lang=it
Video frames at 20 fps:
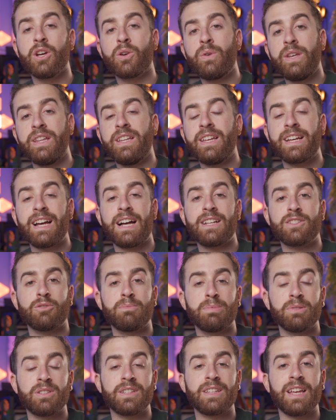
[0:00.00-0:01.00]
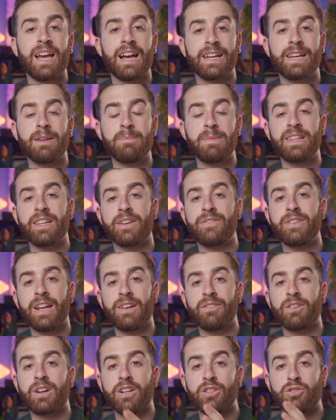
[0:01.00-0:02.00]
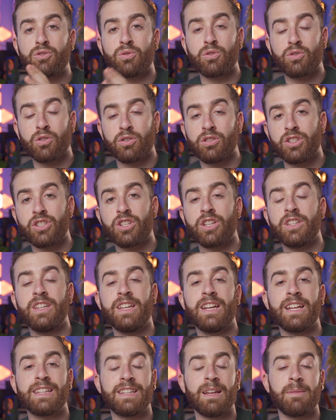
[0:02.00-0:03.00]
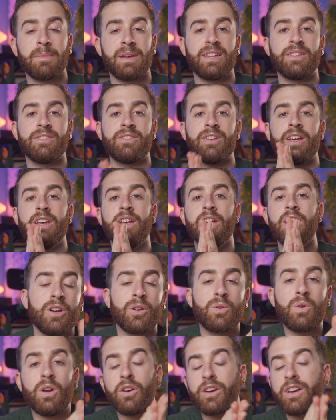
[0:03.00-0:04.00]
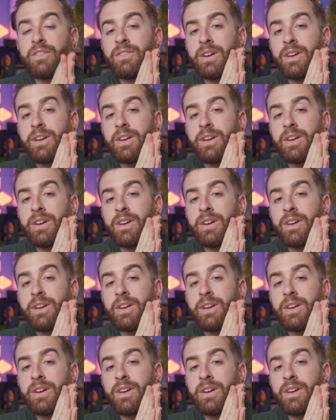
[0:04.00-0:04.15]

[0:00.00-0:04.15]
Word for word: quindi in caso potete anche mettervi a lavorare sul codice direttamente. Quello che è